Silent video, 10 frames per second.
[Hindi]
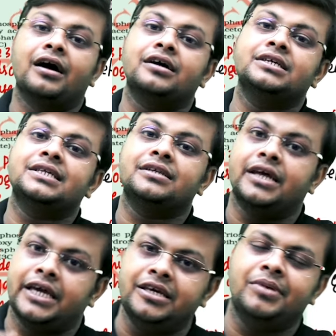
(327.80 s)
अगर इसे
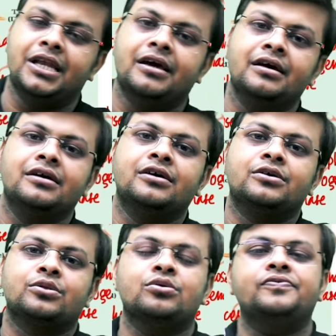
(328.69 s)
नहीं मिले
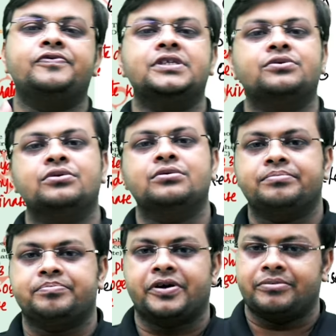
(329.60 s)
तो फिर वो
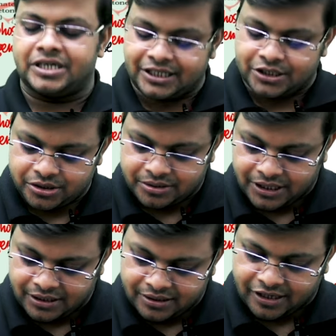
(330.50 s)
फर्मेंटेशन
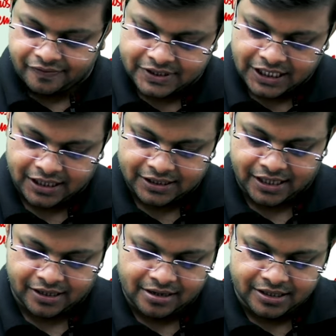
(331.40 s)
के तरफ चला
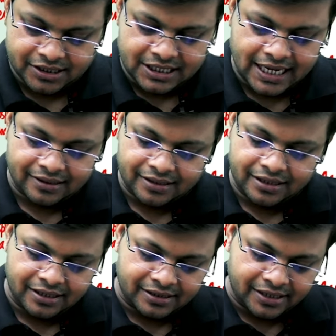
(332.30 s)
जाएगा इसे याद
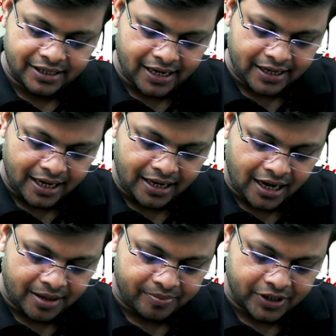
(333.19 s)
करने का तरीका क्या है
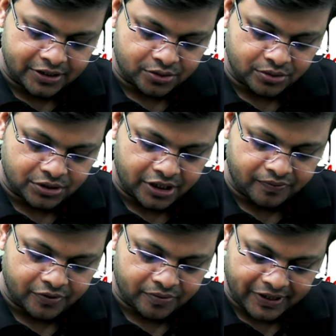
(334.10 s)
आप वन टू थ्री
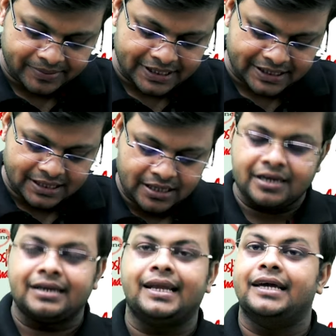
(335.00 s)
फोर फाइव सिक्स
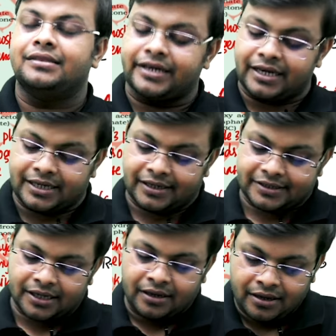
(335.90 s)
नाइन तक लिख
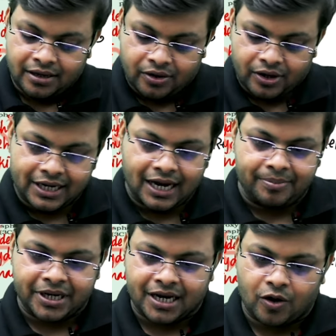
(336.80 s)
लीजिए और यहाँ
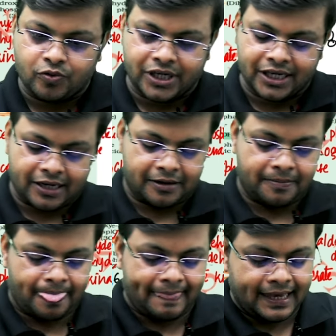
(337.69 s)
पे काउंटिंग है
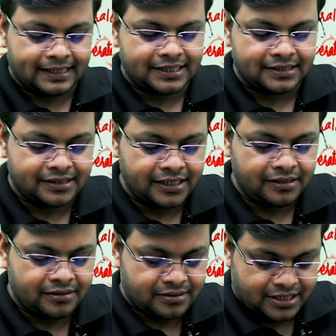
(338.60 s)
एक से
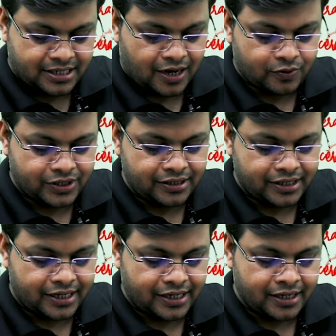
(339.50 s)
तीन की काउंटिंग
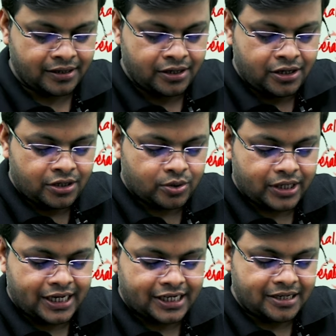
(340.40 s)
करेंगे तो
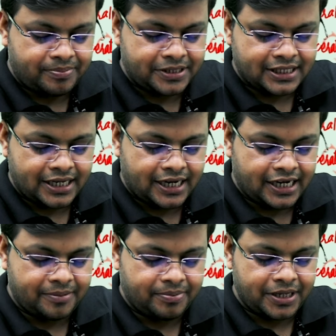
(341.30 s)
ए से
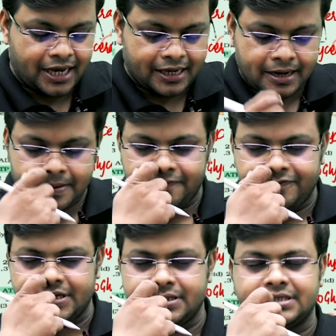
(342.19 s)
ए आएगा
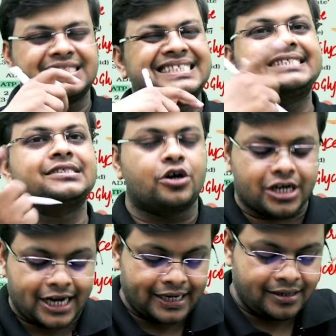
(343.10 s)
फिर सिक्स और
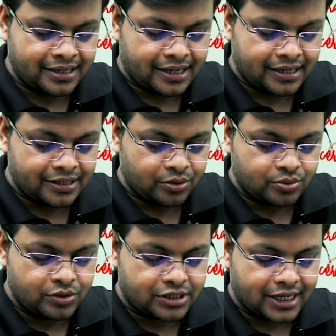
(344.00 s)
नाइन करेंगे तो
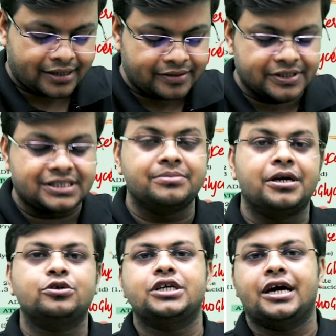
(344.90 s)
उल्टा
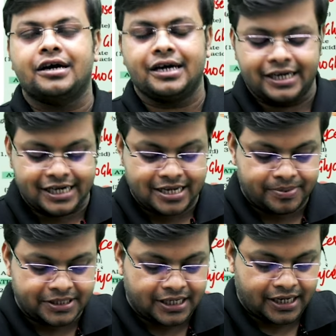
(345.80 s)
रिवर्सिबल हो जाएगा
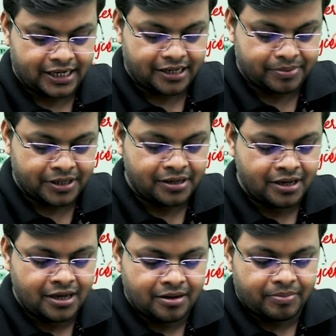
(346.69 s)
ए से ए डी
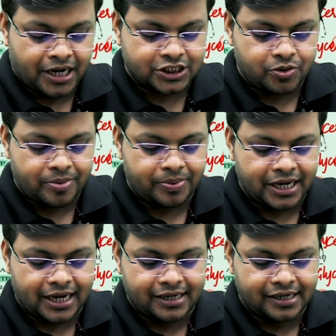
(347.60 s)
पाँचवें पे
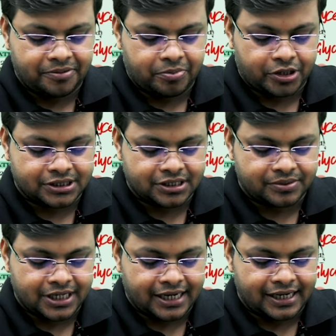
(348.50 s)
एन पॉजिटिव
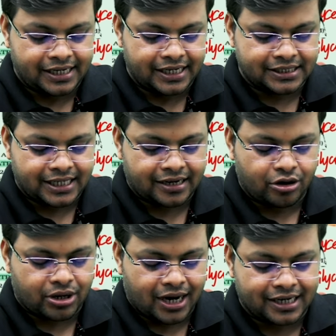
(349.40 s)
से एन आएगा
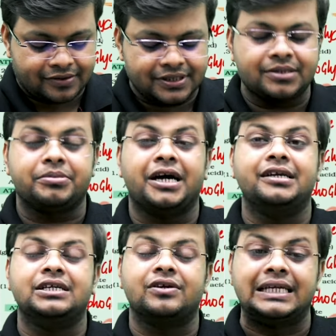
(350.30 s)
और आठवें से
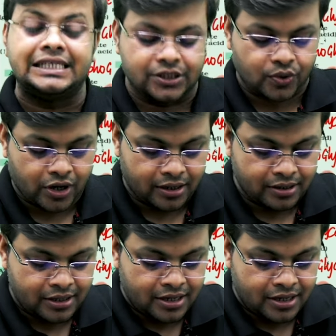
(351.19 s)
पानी रिलीज होगा